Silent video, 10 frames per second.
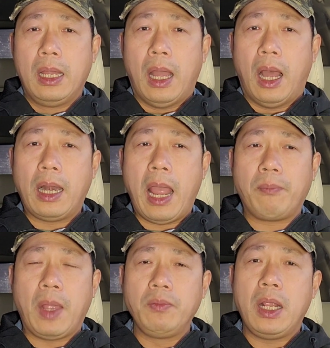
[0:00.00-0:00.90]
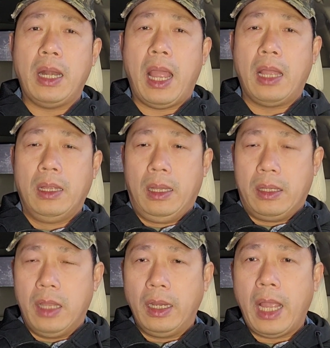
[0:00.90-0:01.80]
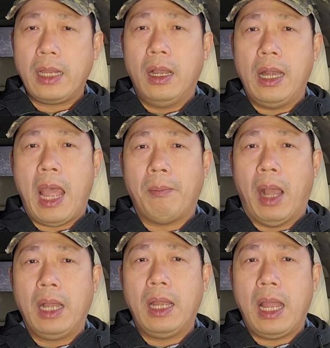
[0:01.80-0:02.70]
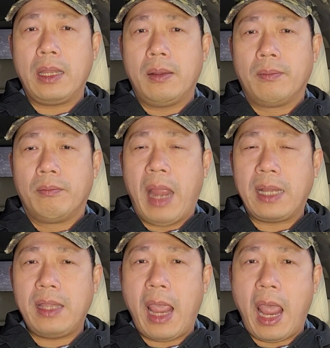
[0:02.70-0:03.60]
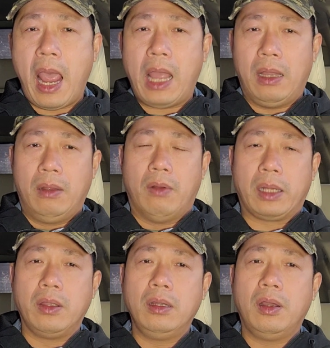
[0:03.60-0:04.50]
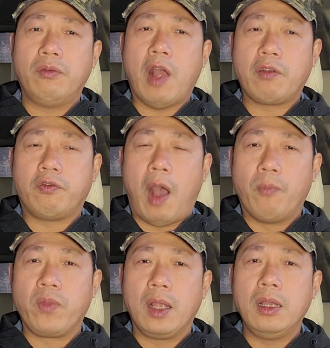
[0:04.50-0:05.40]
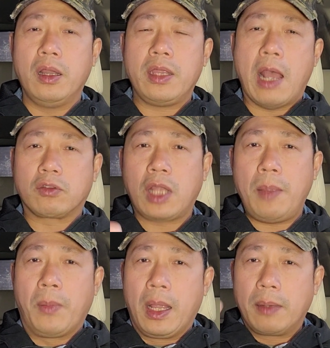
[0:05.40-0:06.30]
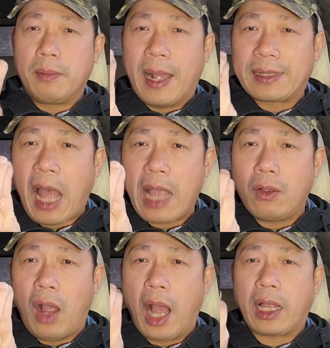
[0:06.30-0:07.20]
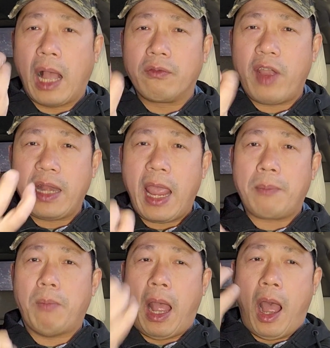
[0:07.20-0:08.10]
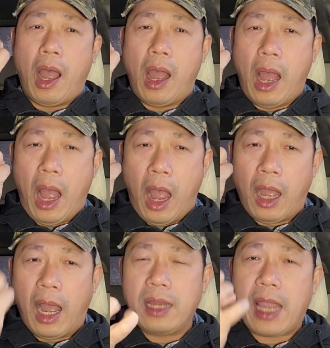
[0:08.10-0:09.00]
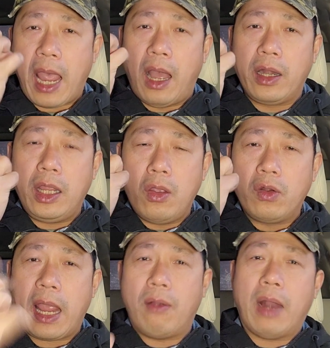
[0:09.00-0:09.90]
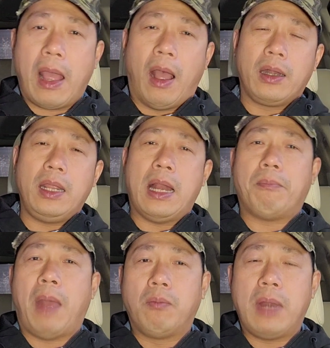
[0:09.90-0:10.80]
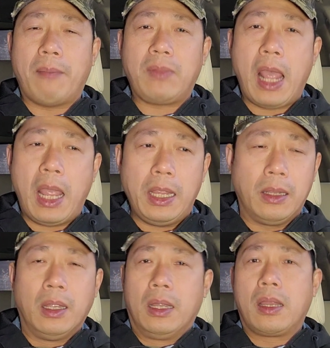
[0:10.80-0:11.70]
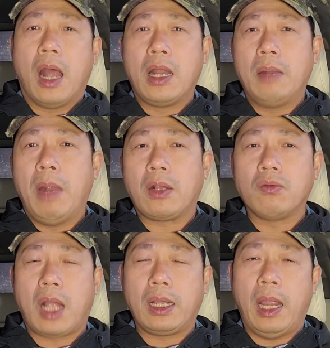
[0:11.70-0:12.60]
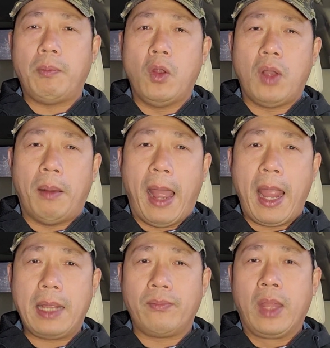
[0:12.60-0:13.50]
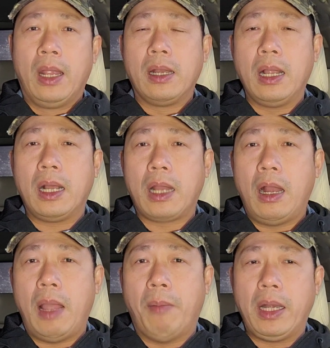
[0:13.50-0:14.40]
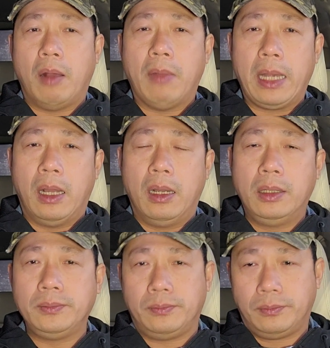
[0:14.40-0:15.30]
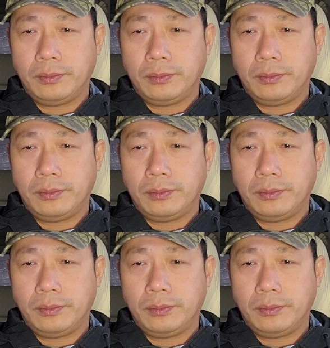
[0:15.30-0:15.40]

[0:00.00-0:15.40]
họ làm giống như là những cái người làm ở à, bán nhà hoặc những người văn phòng những người giao tiếp bàn tay của họ cần phải đẹp mà họ họ ở nhà họ đi vũ neo là họ đi làm móng làm gì cho nên mình cũng thất nghiệp luôn các bạn đừng có nói là mình không ảnh hưởng